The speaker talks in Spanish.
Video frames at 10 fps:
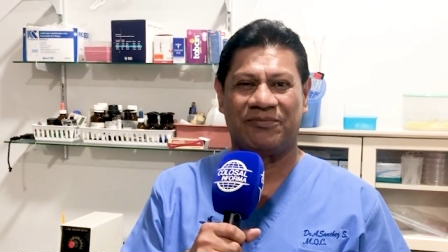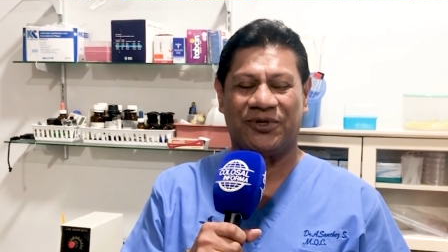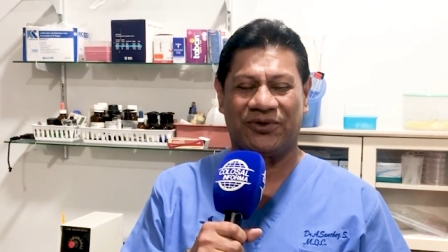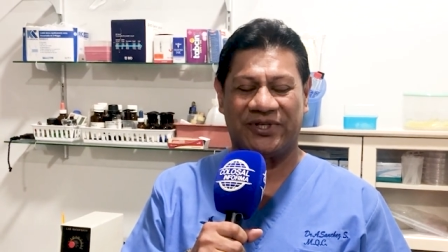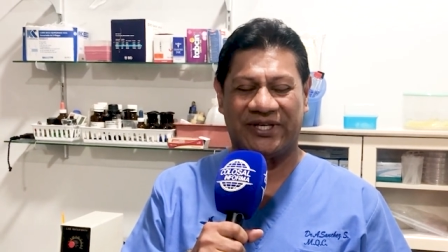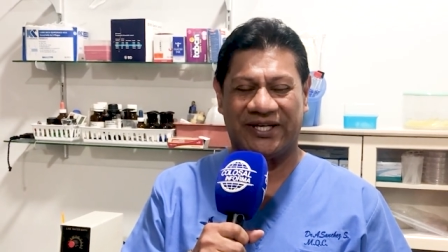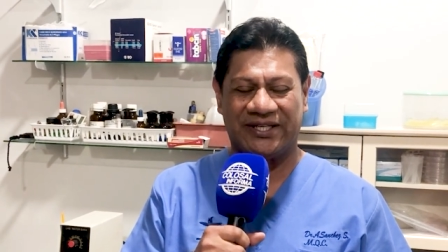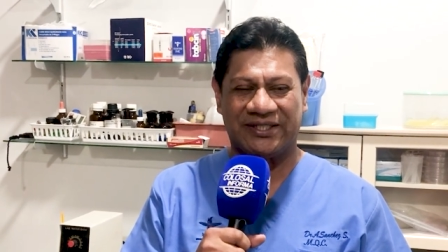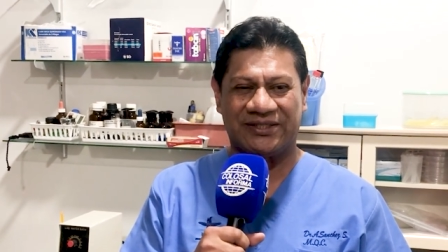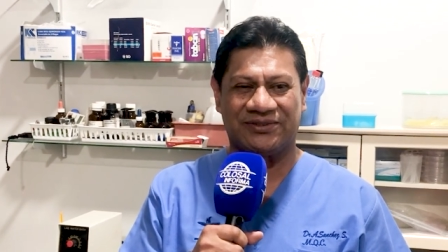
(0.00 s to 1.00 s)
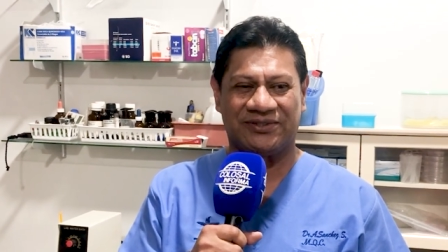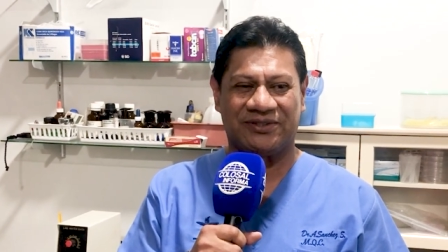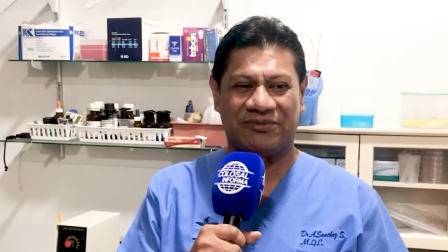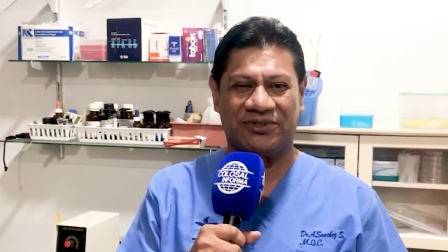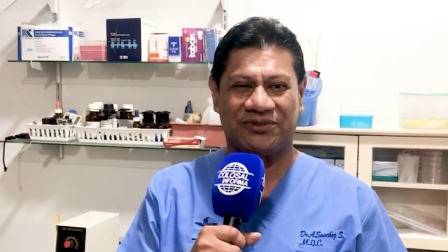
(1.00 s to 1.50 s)
prioridad en esos
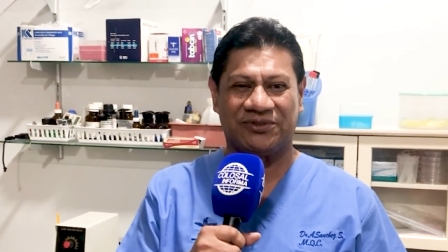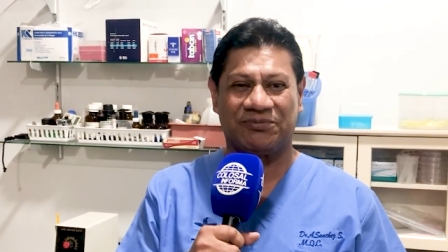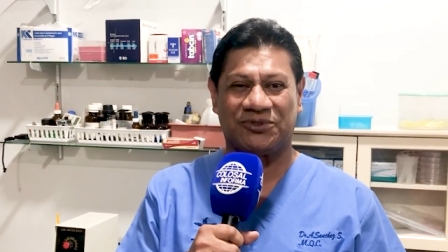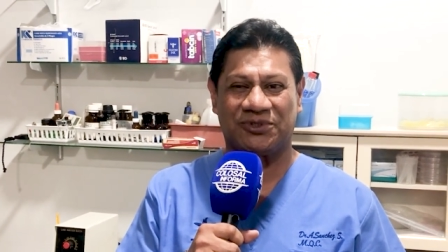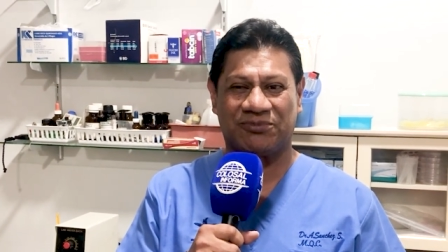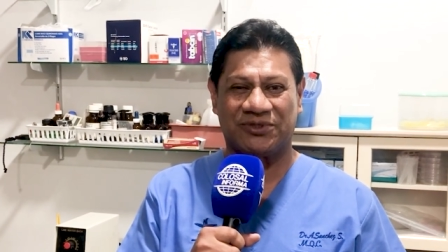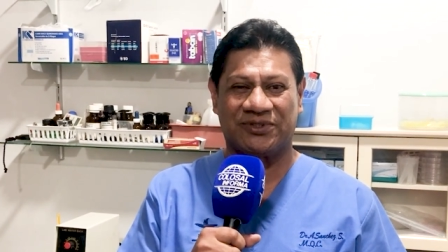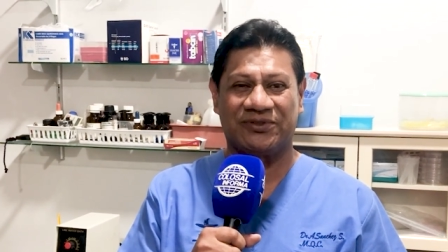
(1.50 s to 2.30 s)
servicios y por supuesto